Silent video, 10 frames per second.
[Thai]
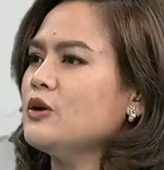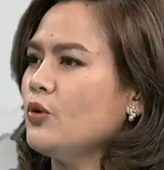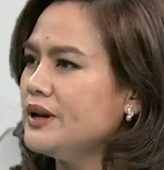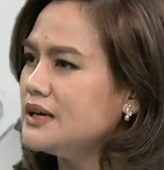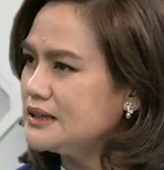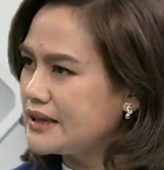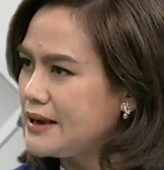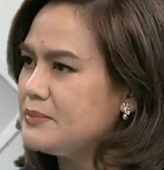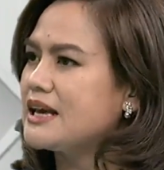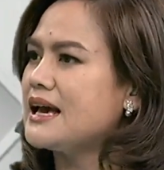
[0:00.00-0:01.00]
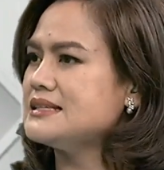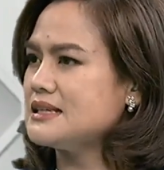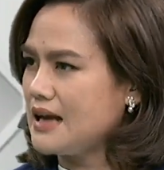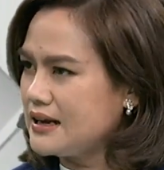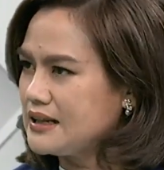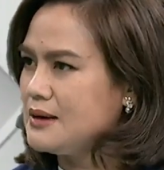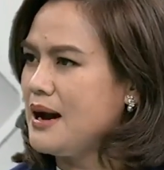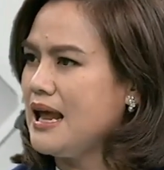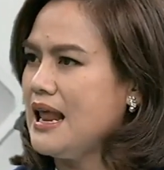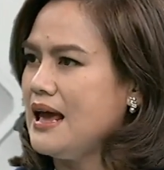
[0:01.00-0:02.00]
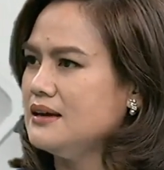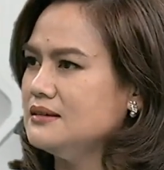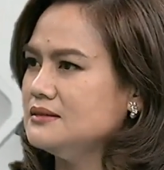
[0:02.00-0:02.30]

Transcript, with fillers: เป็นคนเดินเกมในการจัดตั้งรัฐบาลแหละ